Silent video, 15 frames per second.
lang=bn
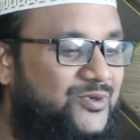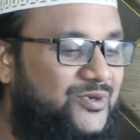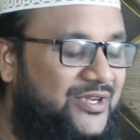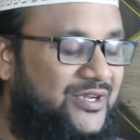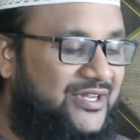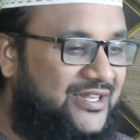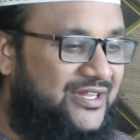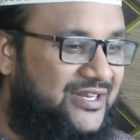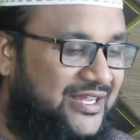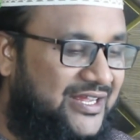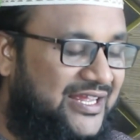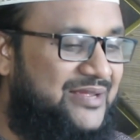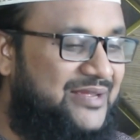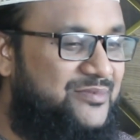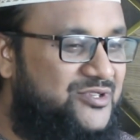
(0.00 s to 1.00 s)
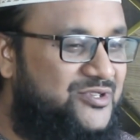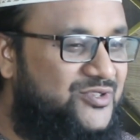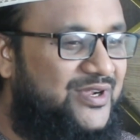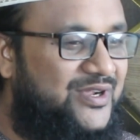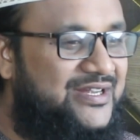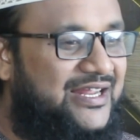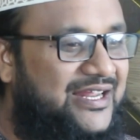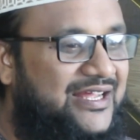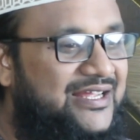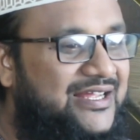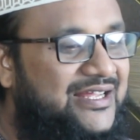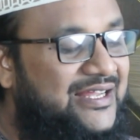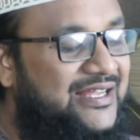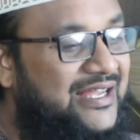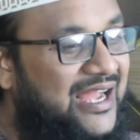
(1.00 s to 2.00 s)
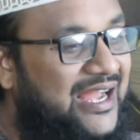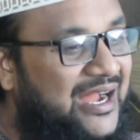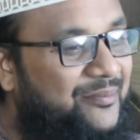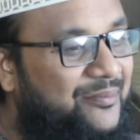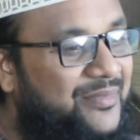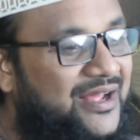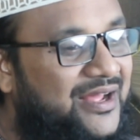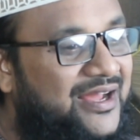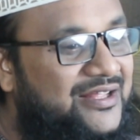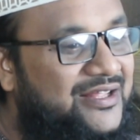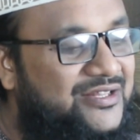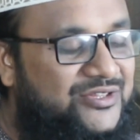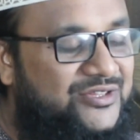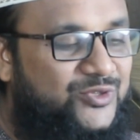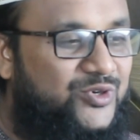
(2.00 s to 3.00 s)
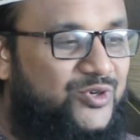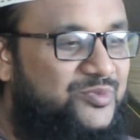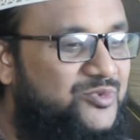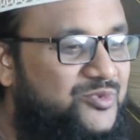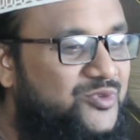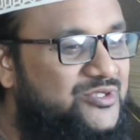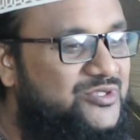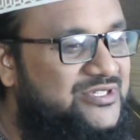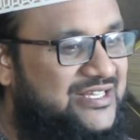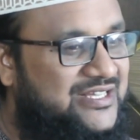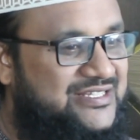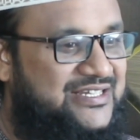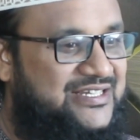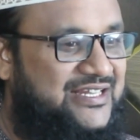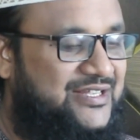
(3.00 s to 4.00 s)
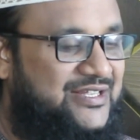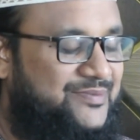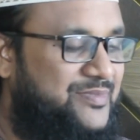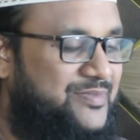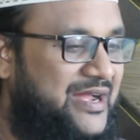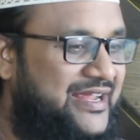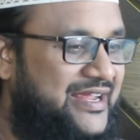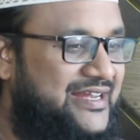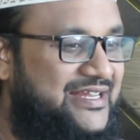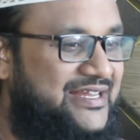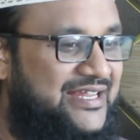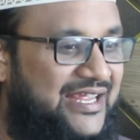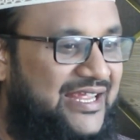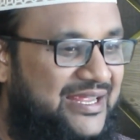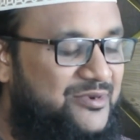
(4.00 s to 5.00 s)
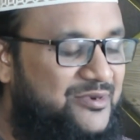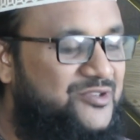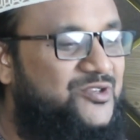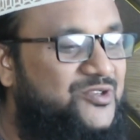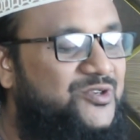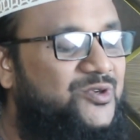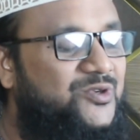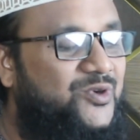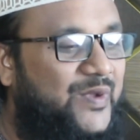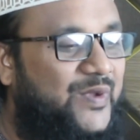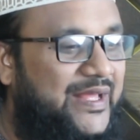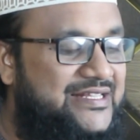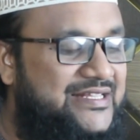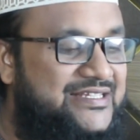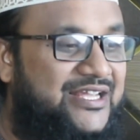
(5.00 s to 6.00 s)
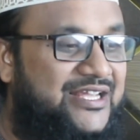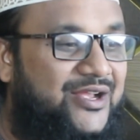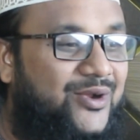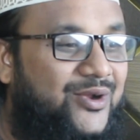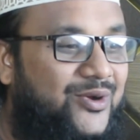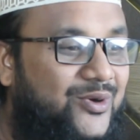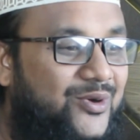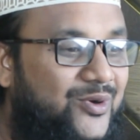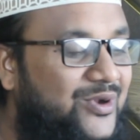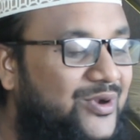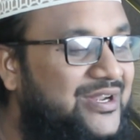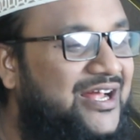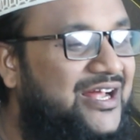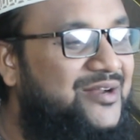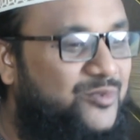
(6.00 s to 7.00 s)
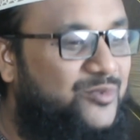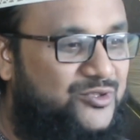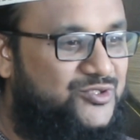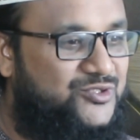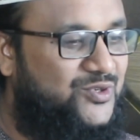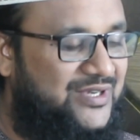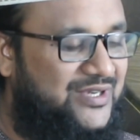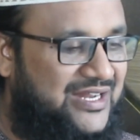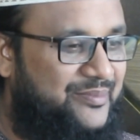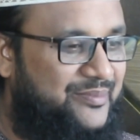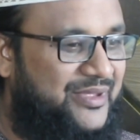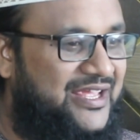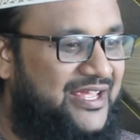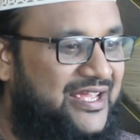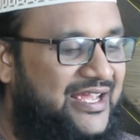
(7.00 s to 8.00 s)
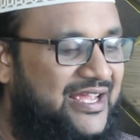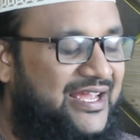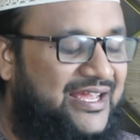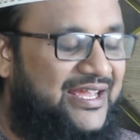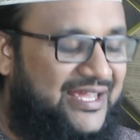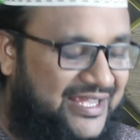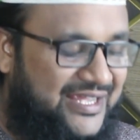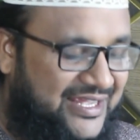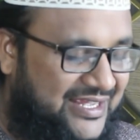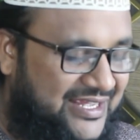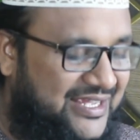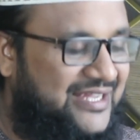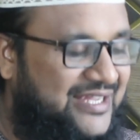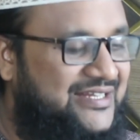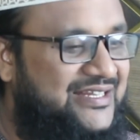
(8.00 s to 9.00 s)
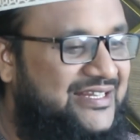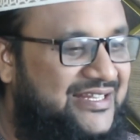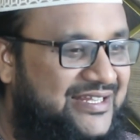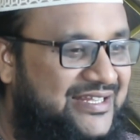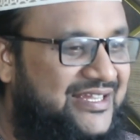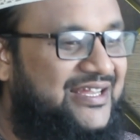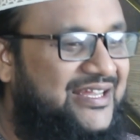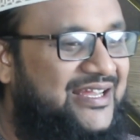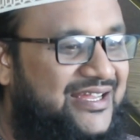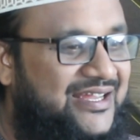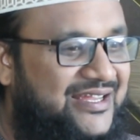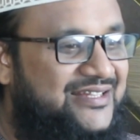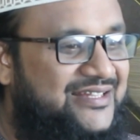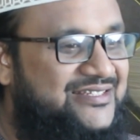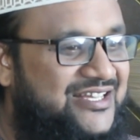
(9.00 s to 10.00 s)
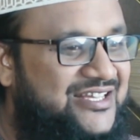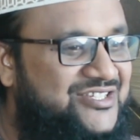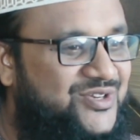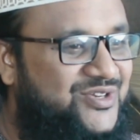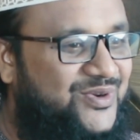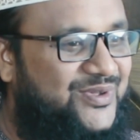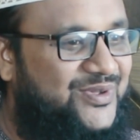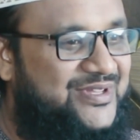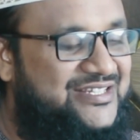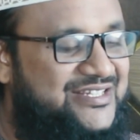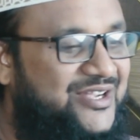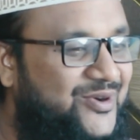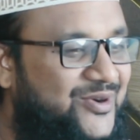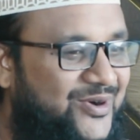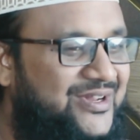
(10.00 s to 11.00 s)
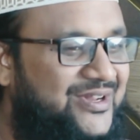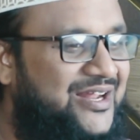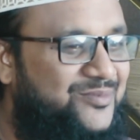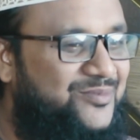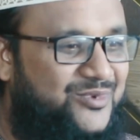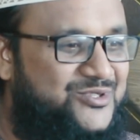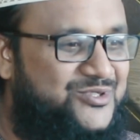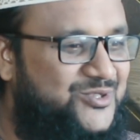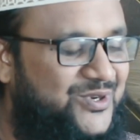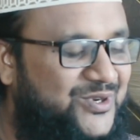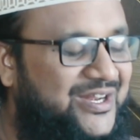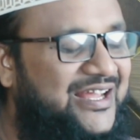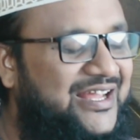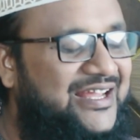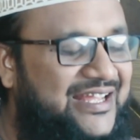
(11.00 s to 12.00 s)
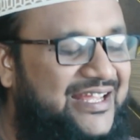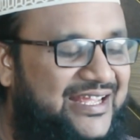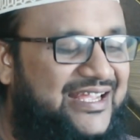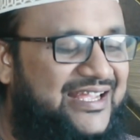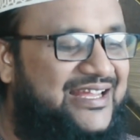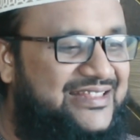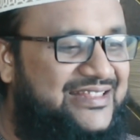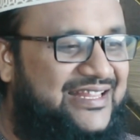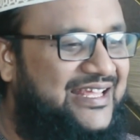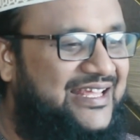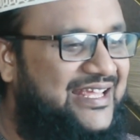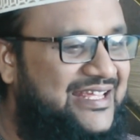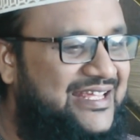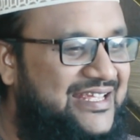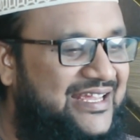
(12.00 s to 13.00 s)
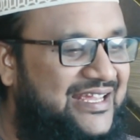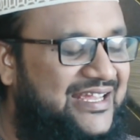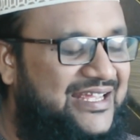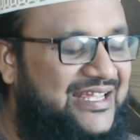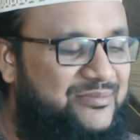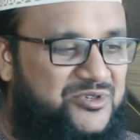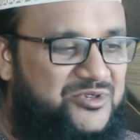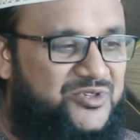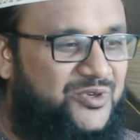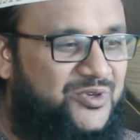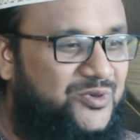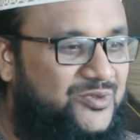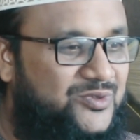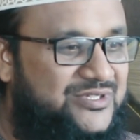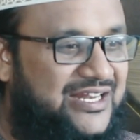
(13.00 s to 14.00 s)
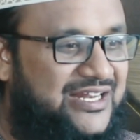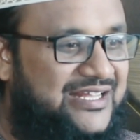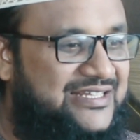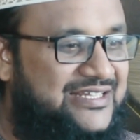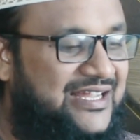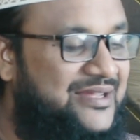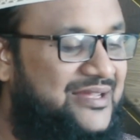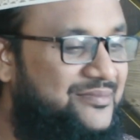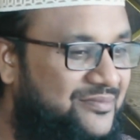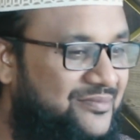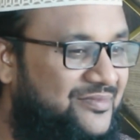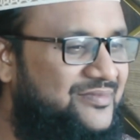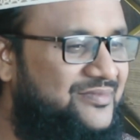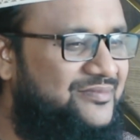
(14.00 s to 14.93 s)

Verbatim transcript: তো এই বিষয়টা আমরা ধর্মীয় শাস্ত্রে পায়নি এই বিষয়গুলো রয়েছে কণার বছন নামে একটি শাস্ত্র রয়েছে খনার বছন এইখান থেকেই এই বিষয়গুলো জানা যায়